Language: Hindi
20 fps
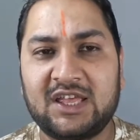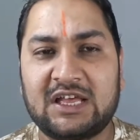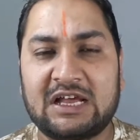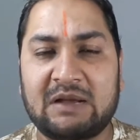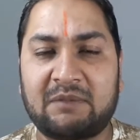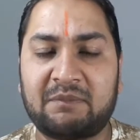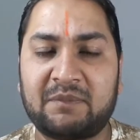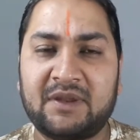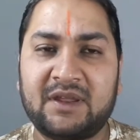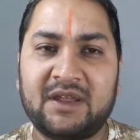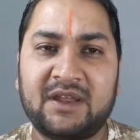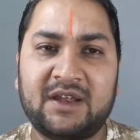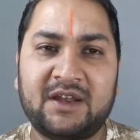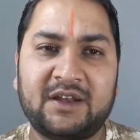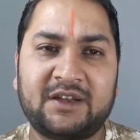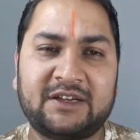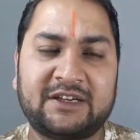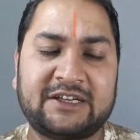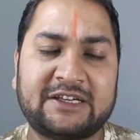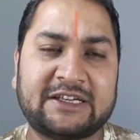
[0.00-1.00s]
अपने
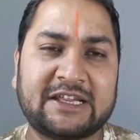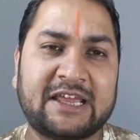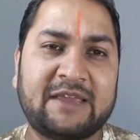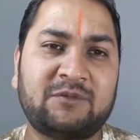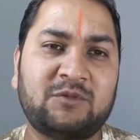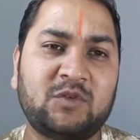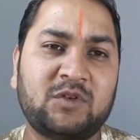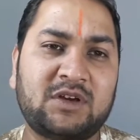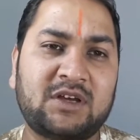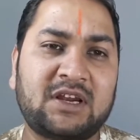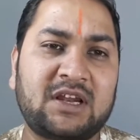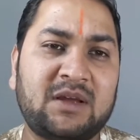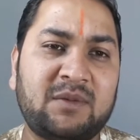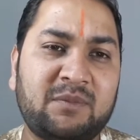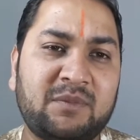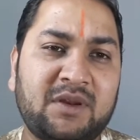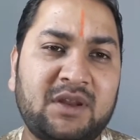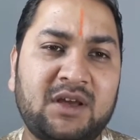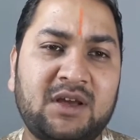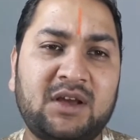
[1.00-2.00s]
टाइम को ख़राब
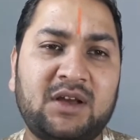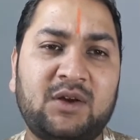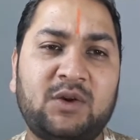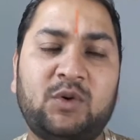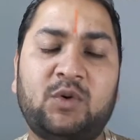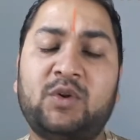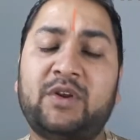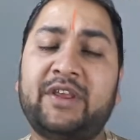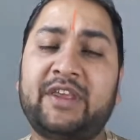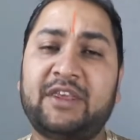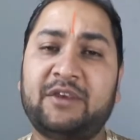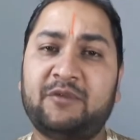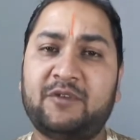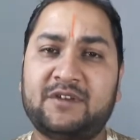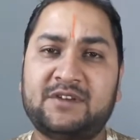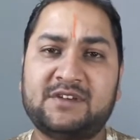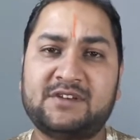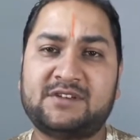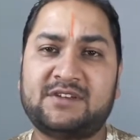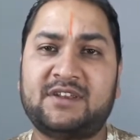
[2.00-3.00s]
न होने की
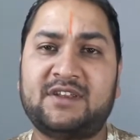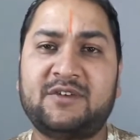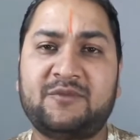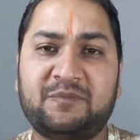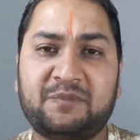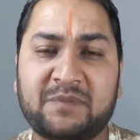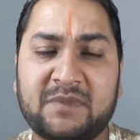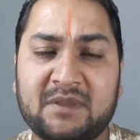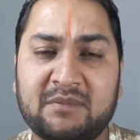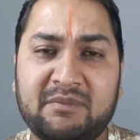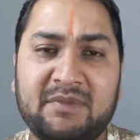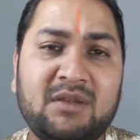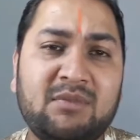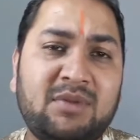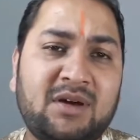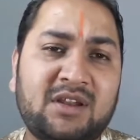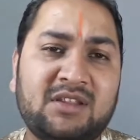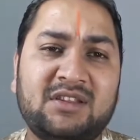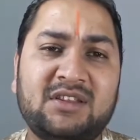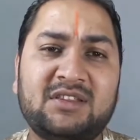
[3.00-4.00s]
वजह से बिल
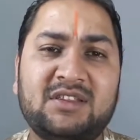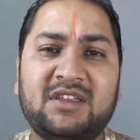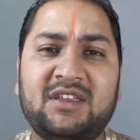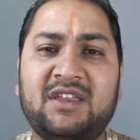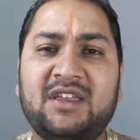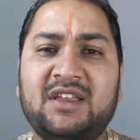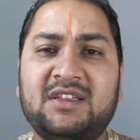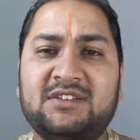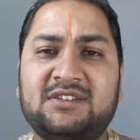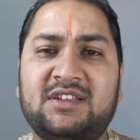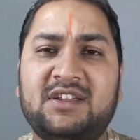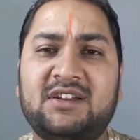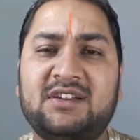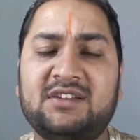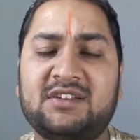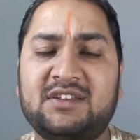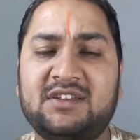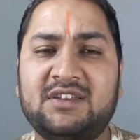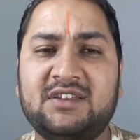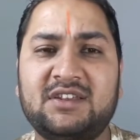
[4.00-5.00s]
भर देते हैं या इस
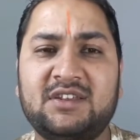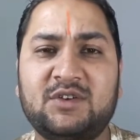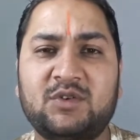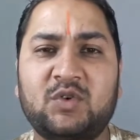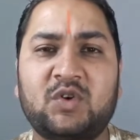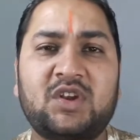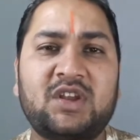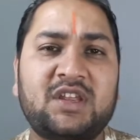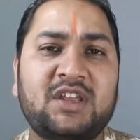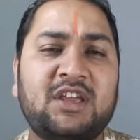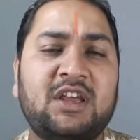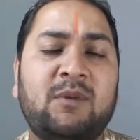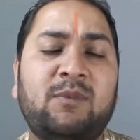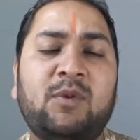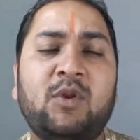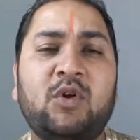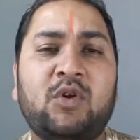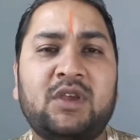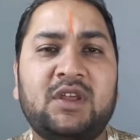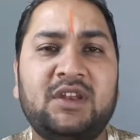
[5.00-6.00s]
तरह की हो रही
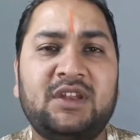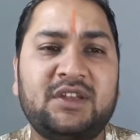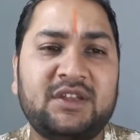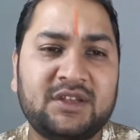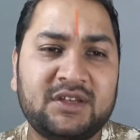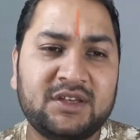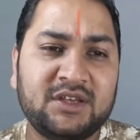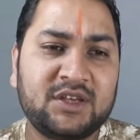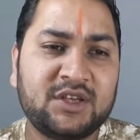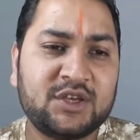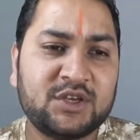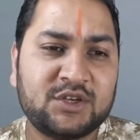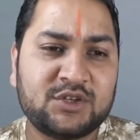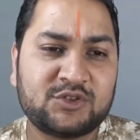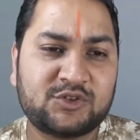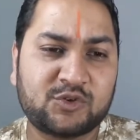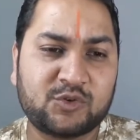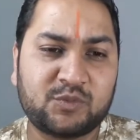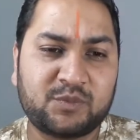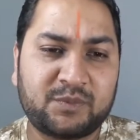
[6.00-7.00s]
घपलों के लिए
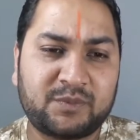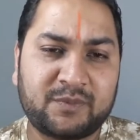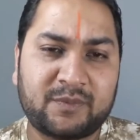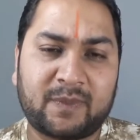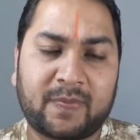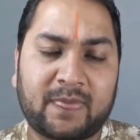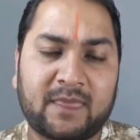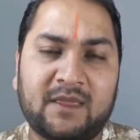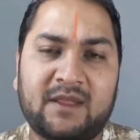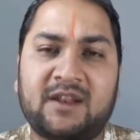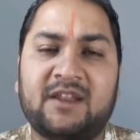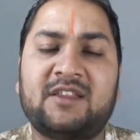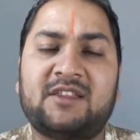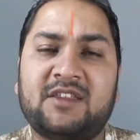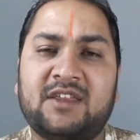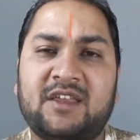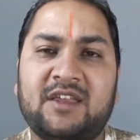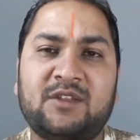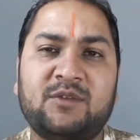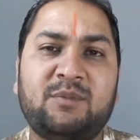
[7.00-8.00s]
चुप
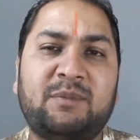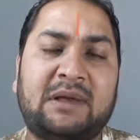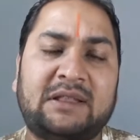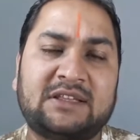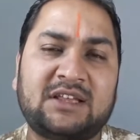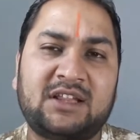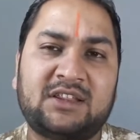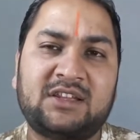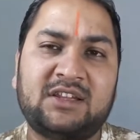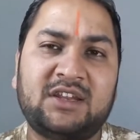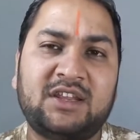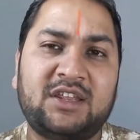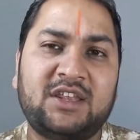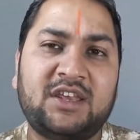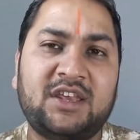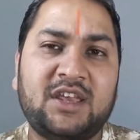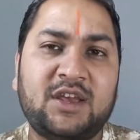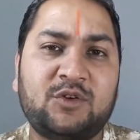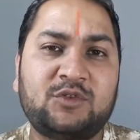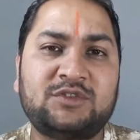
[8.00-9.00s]
रहते हैं बताते नहीं
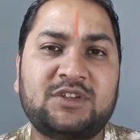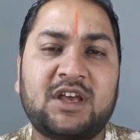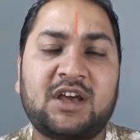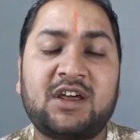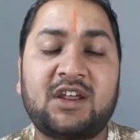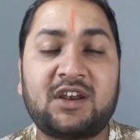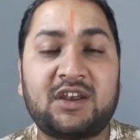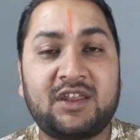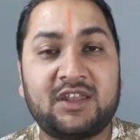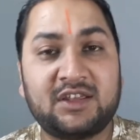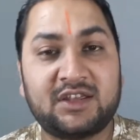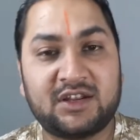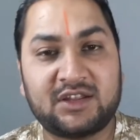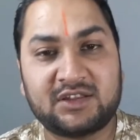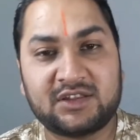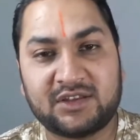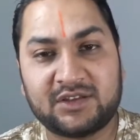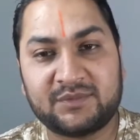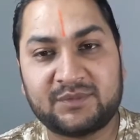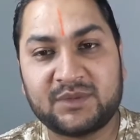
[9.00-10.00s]
हैं या उजागर नहीं
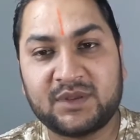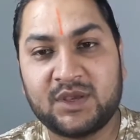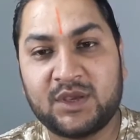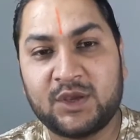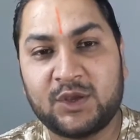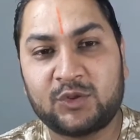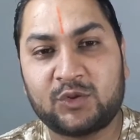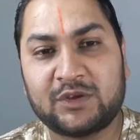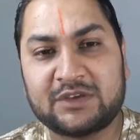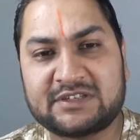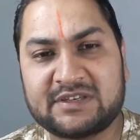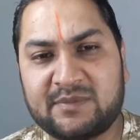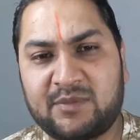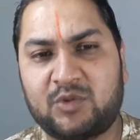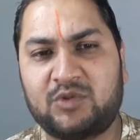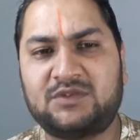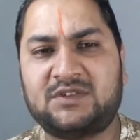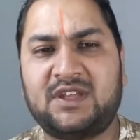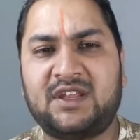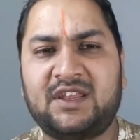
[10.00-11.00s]
करते हैं तो ऐसे
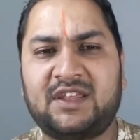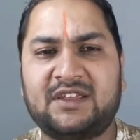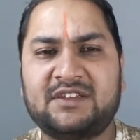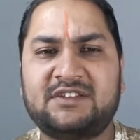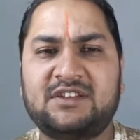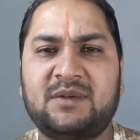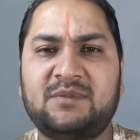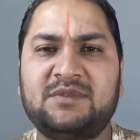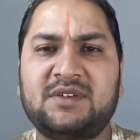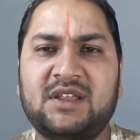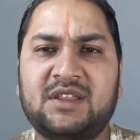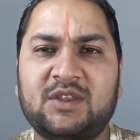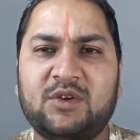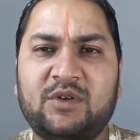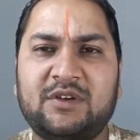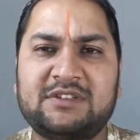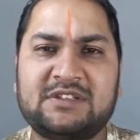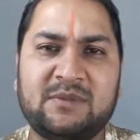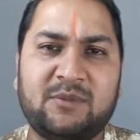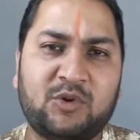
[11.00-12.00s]
बहुत सारे केस दब जाते हैं
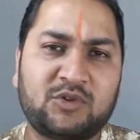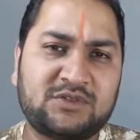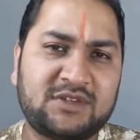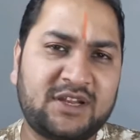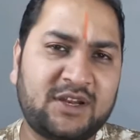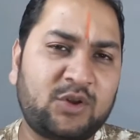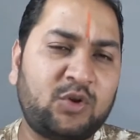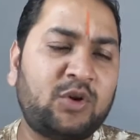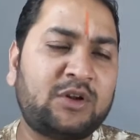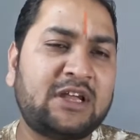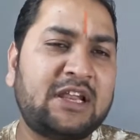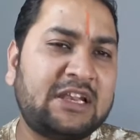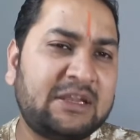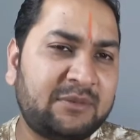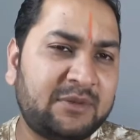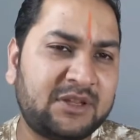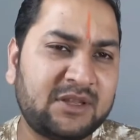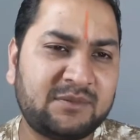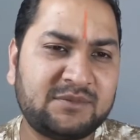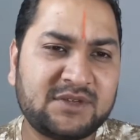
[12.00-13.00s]
और ऐसे बहुत सारे घोटाले
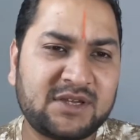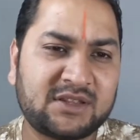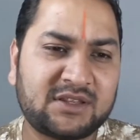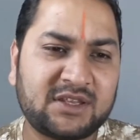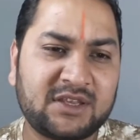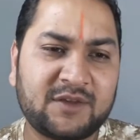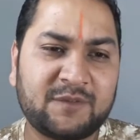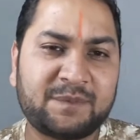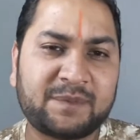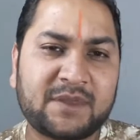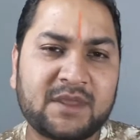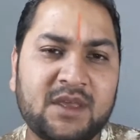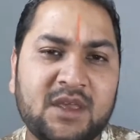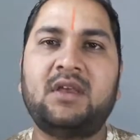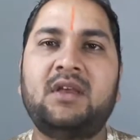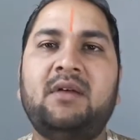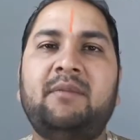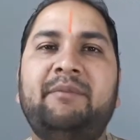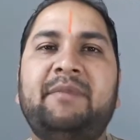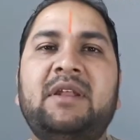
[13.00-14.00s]
भी दब जाते हैं
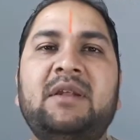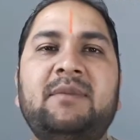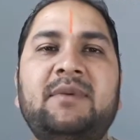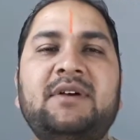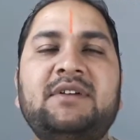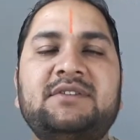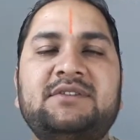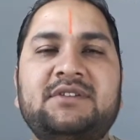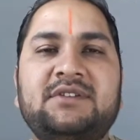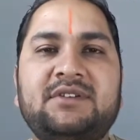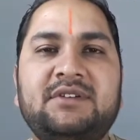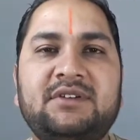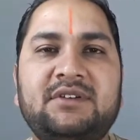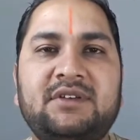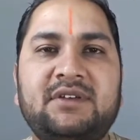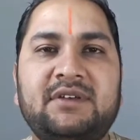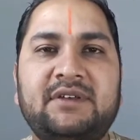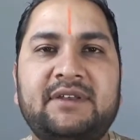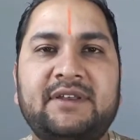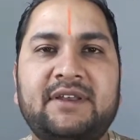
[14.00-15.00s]
मेरे पास
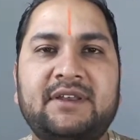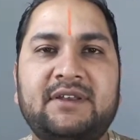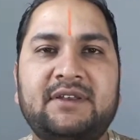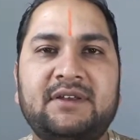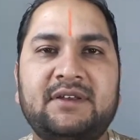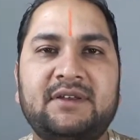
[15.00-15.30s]
एक